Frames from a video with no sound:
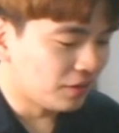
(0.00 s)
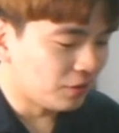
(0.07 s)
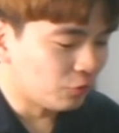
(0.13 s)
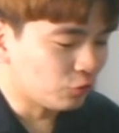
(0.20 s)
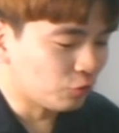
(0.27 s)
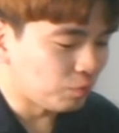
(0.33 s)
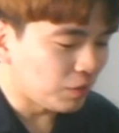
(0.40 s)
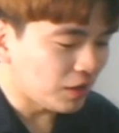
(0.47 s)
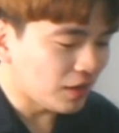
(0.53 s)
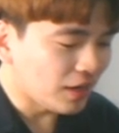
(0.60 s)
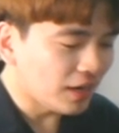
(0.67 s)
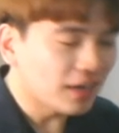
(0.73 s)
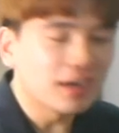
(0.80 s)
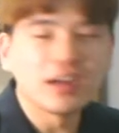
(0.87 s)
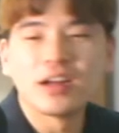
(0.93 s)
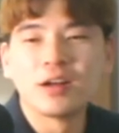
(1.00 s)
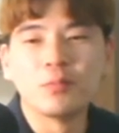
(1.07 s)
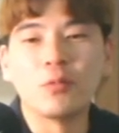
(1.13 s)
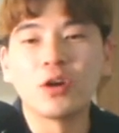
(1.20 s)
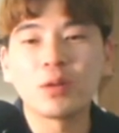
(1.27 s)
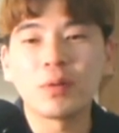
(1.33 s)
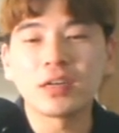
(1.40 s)
루피가
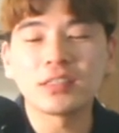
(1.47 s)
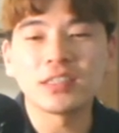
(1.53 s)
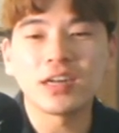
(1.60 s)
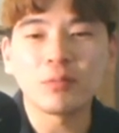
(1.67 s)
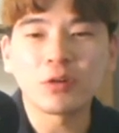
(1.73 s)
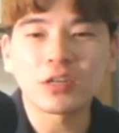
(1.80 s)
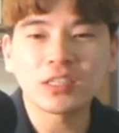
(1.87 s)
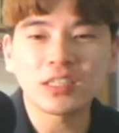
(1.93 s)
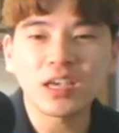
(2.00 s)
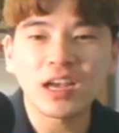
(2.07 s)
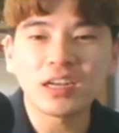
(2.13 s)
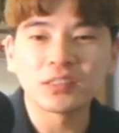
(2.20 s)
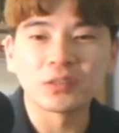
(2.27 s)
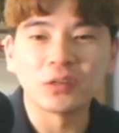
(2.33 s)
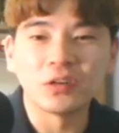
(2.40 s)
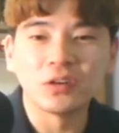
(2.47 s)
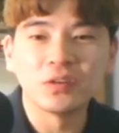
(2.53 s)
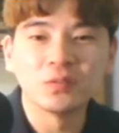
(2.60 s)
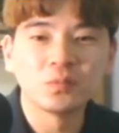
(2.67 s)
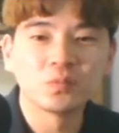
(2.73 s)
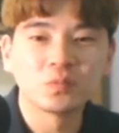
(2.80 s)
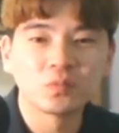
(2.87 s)
머리 박치기를 한번 크게 하죠.
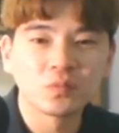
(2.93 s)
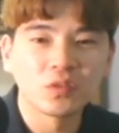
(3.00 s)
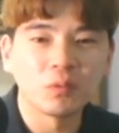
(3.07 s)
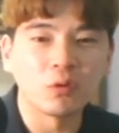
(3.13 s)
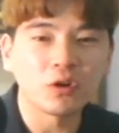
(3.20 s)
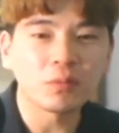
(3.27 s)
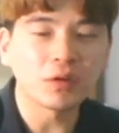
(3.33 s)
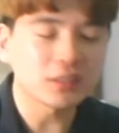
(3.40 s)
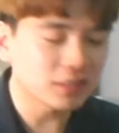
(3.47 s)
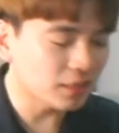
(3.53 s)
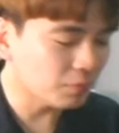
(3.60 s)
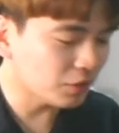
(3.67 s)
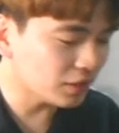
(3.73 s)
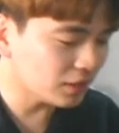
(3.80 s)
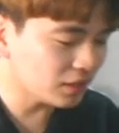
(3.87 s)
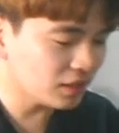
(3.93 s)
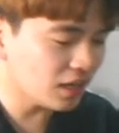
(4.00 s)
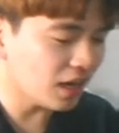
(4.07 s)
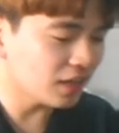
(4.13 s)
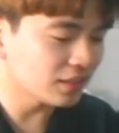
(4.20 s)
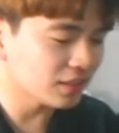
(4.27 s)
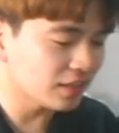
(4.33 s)
머리 박치기를 한번 크게
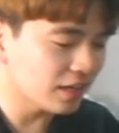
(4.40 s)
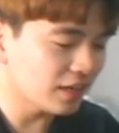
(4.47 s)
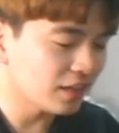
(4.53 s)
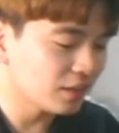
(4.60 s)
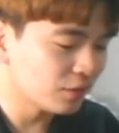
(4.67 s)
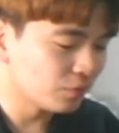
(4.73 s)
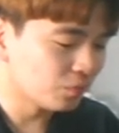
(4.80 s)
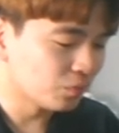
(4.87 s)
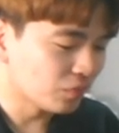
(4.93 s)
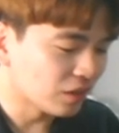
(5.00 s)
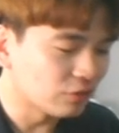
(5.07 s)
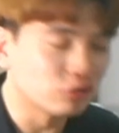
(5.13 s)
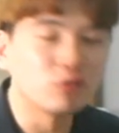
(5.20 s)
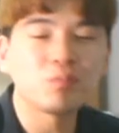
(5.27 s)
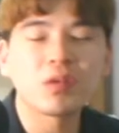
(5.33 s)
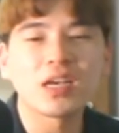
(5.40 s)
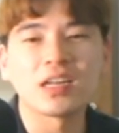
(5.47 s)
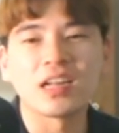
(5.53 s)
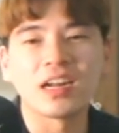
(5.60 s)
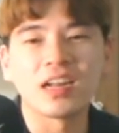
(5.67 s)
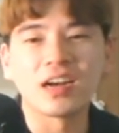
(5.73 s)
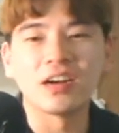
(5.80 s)
하는데 루피가
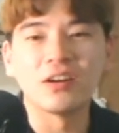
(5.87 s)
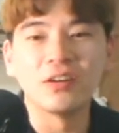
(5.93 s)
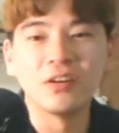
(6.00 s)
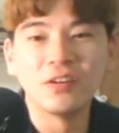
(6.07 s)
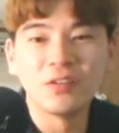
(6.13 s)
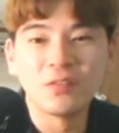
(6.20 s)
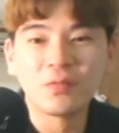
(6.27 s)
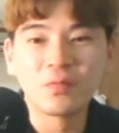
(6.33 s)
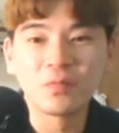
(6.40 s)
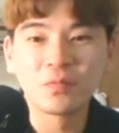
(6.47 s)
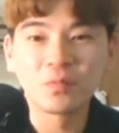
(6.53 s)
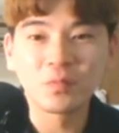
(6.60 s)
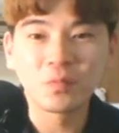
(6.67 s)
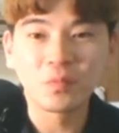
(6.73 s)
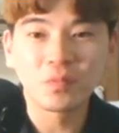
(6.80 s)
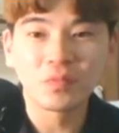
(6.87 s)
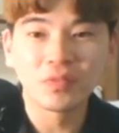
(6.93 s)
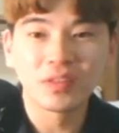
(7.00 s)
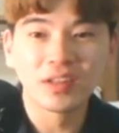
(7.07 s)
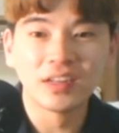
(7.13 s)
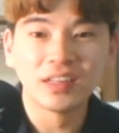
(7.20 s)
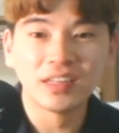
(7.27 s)
날아가요.
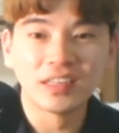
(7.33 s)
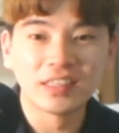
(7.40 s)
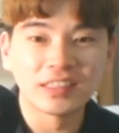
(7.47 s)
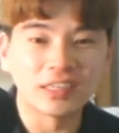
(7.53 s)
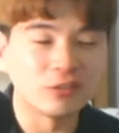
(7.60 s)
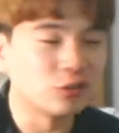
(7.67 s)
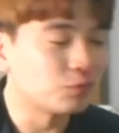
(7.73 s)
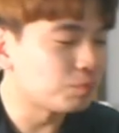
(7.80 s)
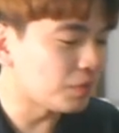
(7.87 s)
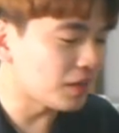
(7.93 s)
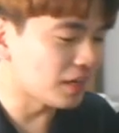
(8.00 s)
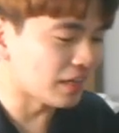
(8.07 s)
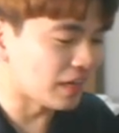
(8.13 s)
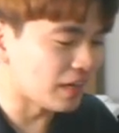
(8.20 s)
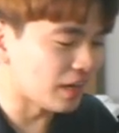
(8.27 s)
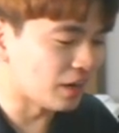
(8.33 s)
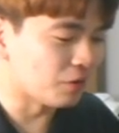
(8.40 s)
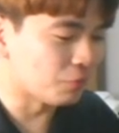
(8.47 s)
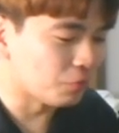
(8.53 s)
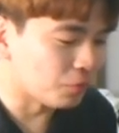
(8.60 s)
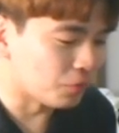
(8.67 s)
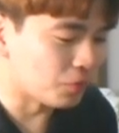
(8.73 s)
자, 루피가
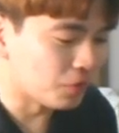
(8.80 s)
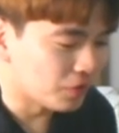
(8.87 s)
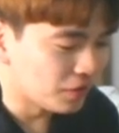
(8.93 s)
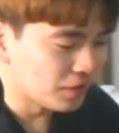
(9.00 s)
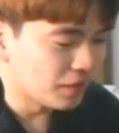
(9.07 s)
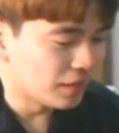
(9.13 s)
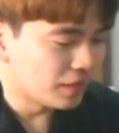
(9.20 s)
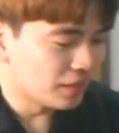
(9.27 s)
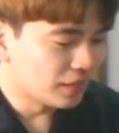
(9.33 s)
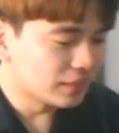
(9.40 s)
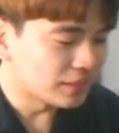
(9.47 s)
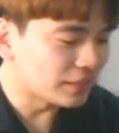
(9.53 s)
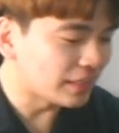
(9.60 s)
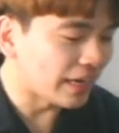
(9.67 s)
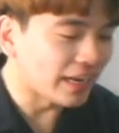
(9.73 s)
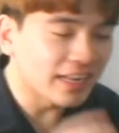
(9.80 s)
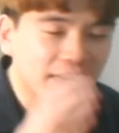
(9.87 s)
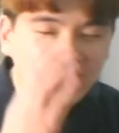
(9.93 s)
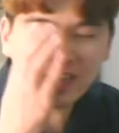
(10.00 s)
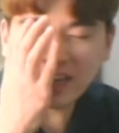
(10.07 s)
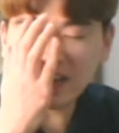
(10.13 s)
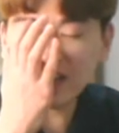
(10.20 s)
날아가고, 지금
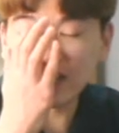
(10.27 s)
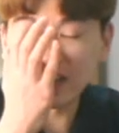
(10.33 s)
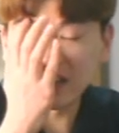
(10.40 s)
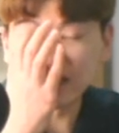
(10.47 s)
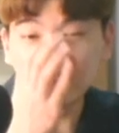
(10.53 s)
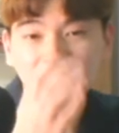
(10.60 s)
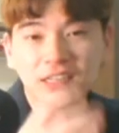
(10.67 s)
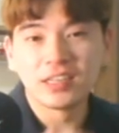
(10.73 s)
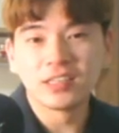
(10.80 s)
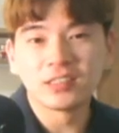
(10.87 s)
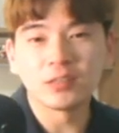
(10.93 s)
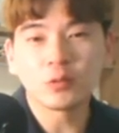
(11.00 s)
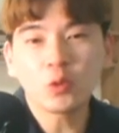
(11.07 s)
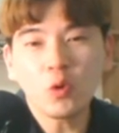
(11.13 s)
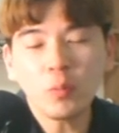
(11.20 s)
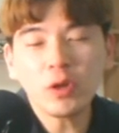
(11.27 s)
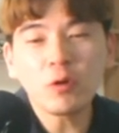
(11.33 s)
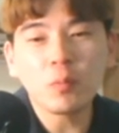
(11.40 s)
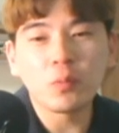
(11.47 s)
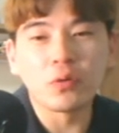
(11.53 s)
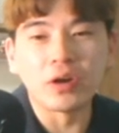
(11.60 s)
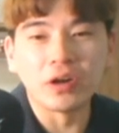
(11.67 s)
얘네가 지금
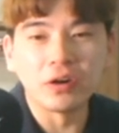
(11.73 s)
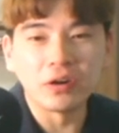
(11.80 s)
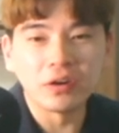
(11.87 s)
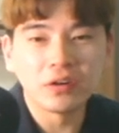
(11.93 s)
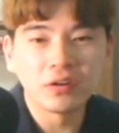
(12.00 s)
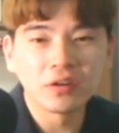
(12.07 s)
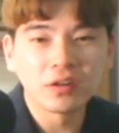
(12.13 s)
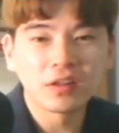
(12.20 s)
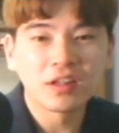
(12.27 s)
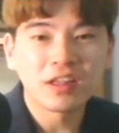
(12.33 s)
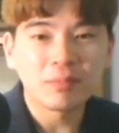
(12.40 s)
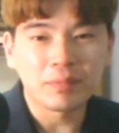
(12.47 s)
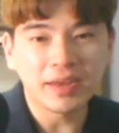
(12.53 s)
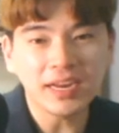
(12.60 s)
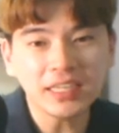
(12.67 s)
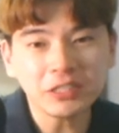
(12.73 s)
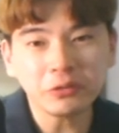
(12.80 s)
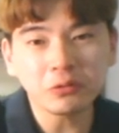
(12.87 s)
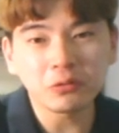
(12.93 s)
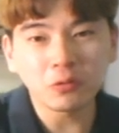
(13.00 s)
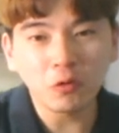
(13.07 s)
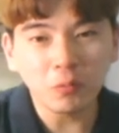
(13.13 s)
토비로포예요.
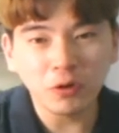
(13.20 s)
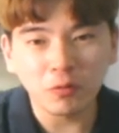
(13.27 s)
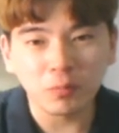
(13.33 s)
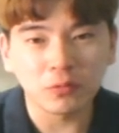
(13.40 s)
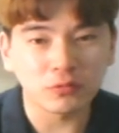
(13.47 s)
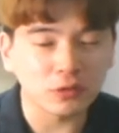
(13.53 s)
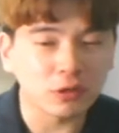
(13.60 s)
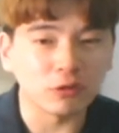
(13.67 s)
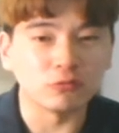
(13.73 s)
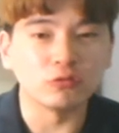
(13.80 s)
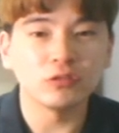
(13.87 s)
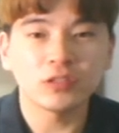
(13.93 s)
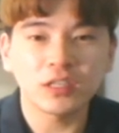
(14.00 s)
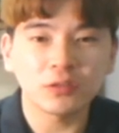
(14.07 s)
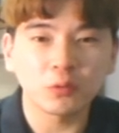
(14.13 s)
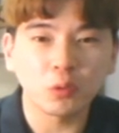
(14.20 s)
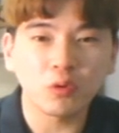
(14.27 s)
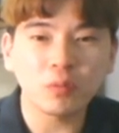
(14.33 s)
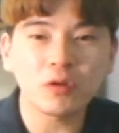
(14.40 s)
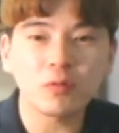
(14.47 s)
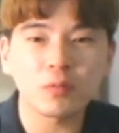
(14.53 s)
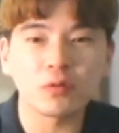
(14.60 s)
페이지원도 토비로포고요. 울티도
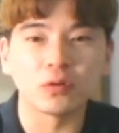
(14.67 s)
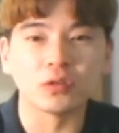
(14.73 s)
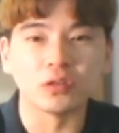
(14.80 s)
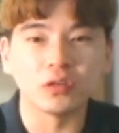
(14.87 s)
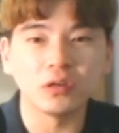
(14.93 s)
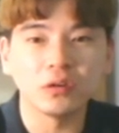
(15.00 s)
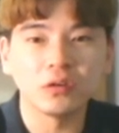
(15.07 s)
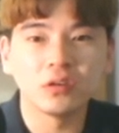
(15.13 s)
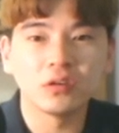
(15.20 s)
토비로포거든요.